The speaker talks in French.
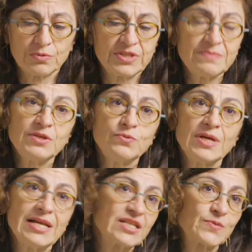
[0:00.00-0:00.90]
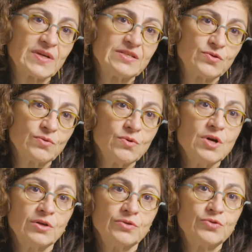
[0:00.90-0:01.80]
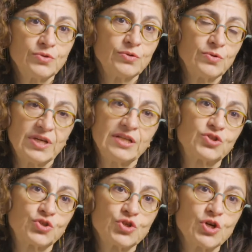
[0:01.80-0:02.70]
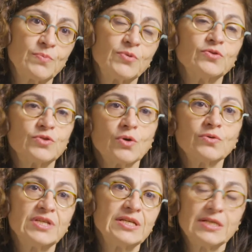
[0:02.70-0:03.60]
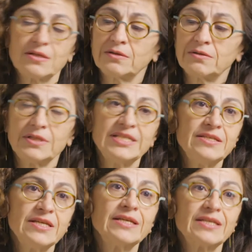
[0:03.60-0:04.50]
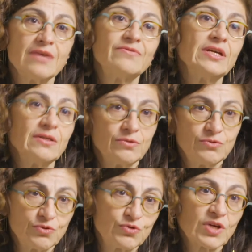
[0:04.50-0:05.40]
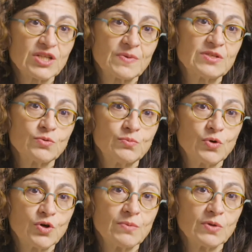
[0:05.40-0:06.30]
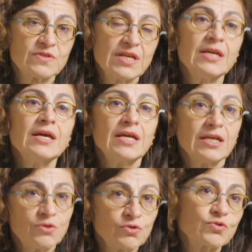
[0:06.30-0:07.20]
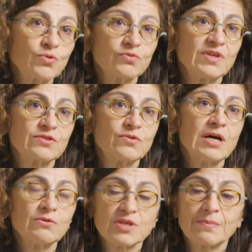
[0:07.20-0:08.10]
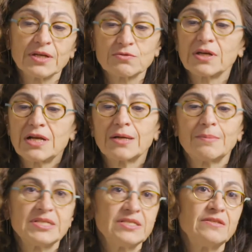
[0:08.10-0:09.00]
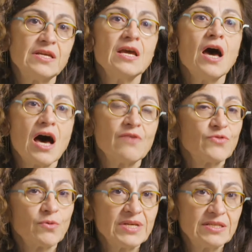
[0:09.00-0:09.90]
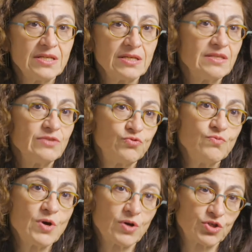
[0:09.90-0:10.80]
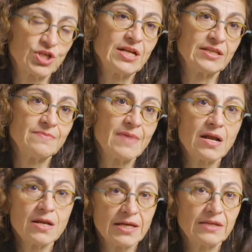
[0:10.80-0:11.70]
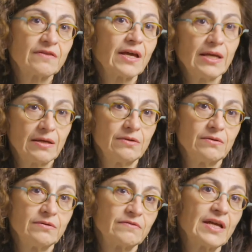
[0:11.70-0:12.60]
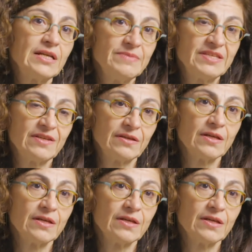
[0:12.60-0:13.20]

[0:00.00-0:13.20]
diminuer l'expression de HGERP dans des lignées qui avaient une surexpression pour commencer. Et dans ce contexte-là, on s'aperçoit que la capacité à former des, tumeurs chez l'animal est très, très limitée.